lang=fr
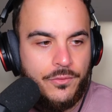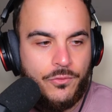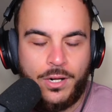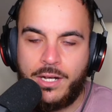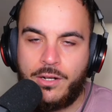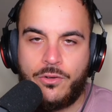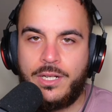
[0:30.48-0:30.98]

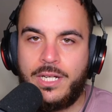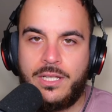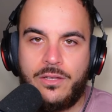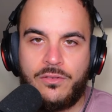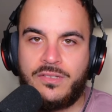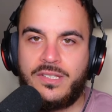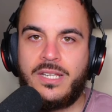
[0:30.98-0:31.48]
voilà, quand il est
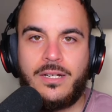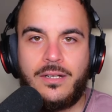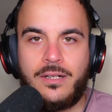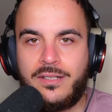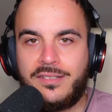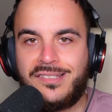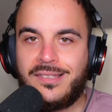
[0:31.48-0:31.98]
dans ce délire
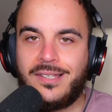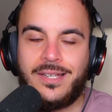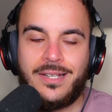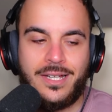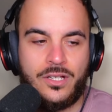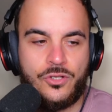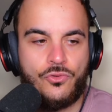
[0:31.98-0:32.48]
là, c'est très
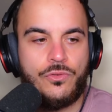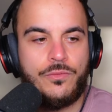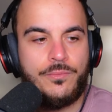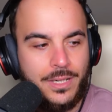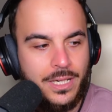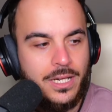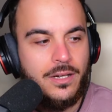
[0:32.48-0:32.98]
cardio,
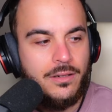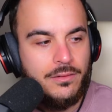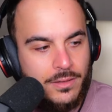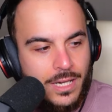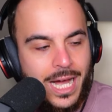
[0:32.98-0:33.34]
mais là,